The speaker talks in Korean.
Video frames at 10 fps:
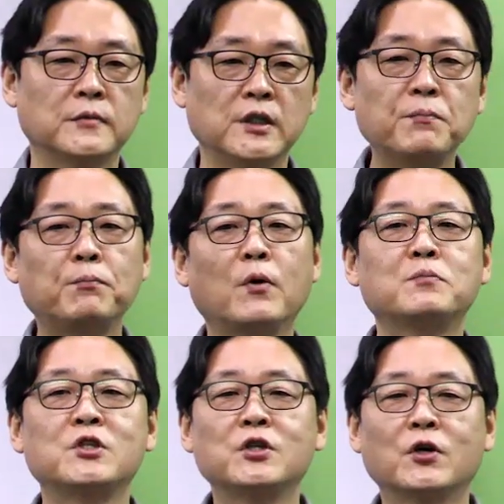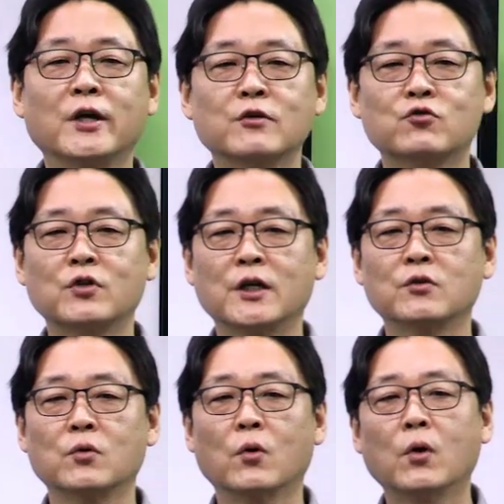입법 지연의
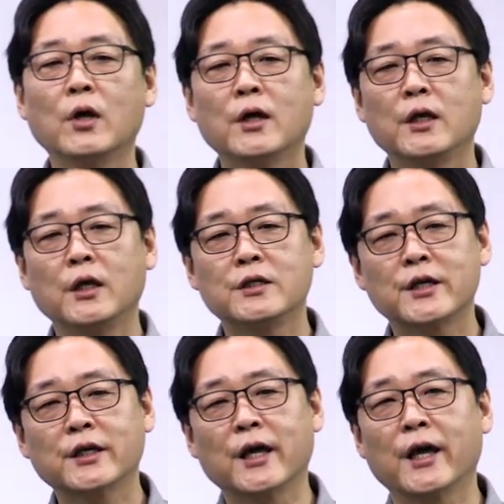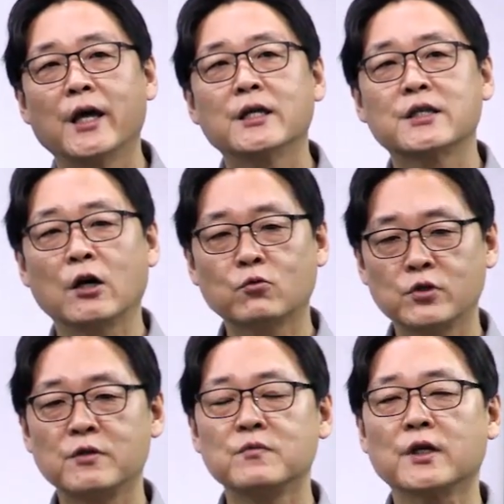수단으로 이 책의
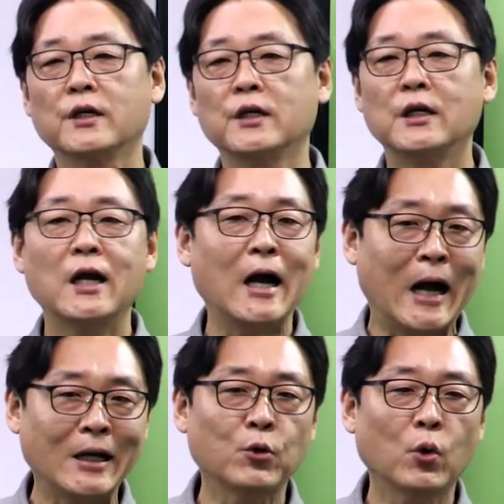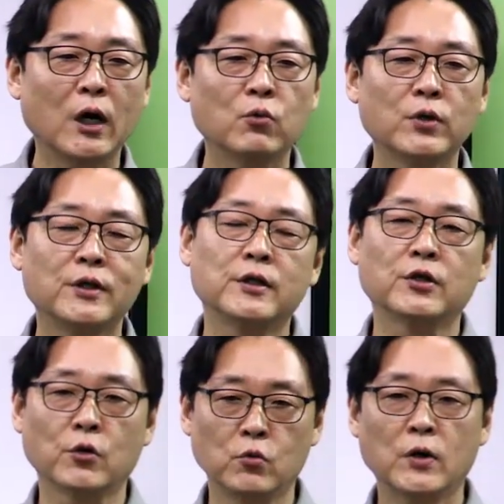자꾸 심사를 악용하고
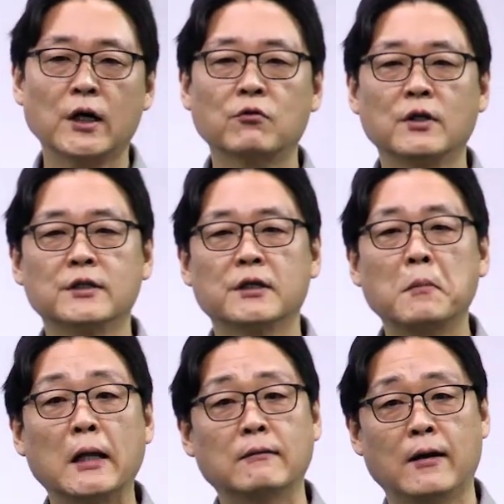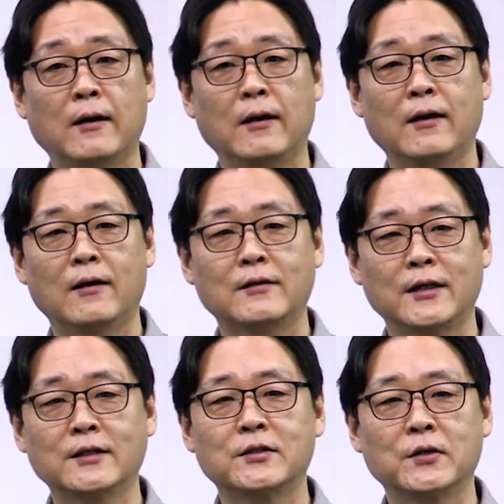있는 경우가 굉장히
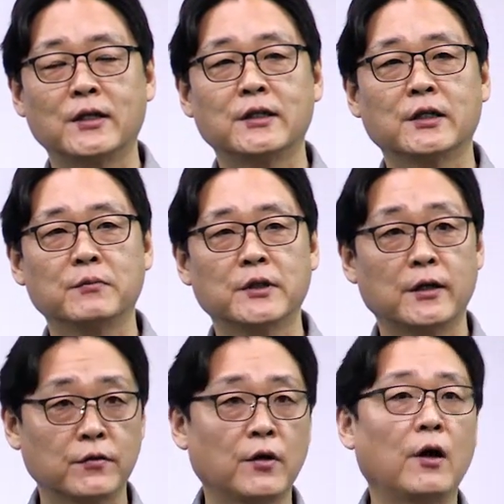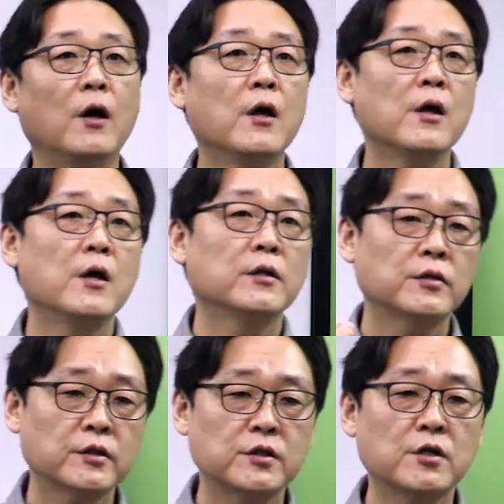많다라는 그러한 얘기입니다. 그래서
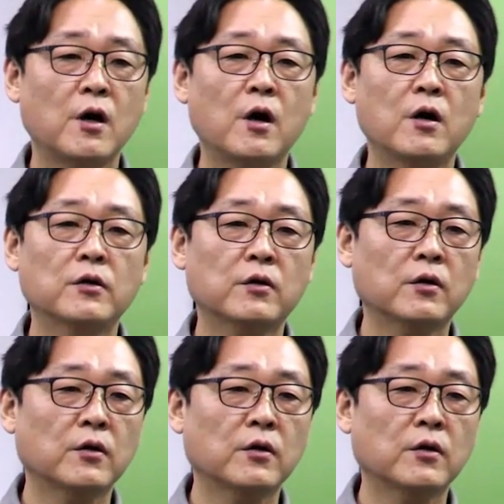특정